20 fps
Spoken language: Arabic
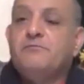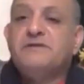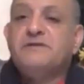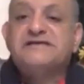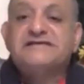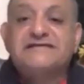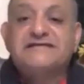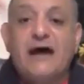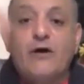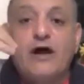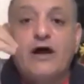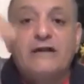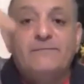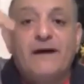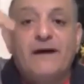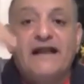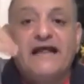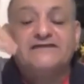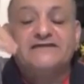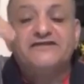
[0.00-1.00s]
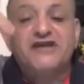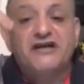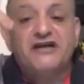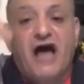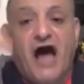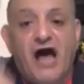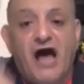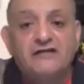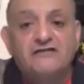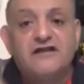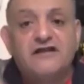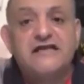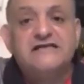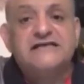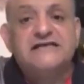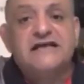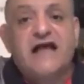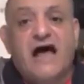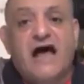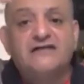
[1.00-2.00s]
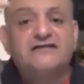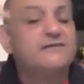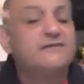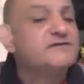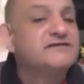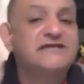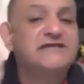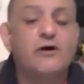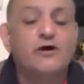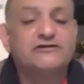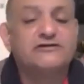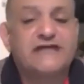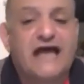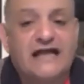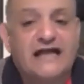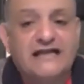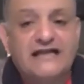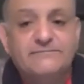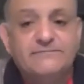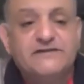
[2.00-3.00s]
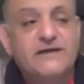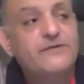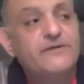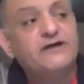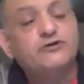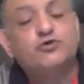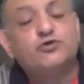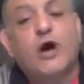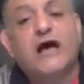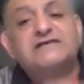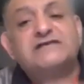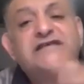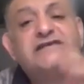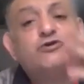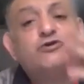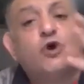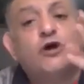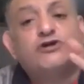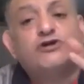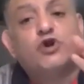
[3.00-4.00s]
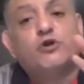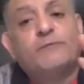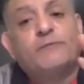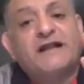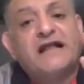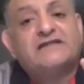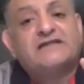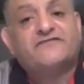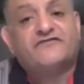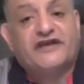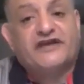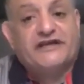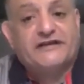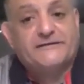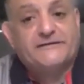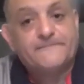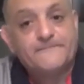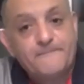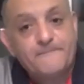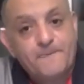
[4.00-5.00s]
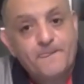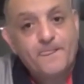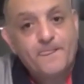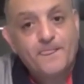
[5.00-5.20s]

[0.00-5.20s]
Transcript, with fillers: مستوى البلد ينحط إذا انحط مستوى التعليم طب أنتوا عايزين تودوا البلد فين؟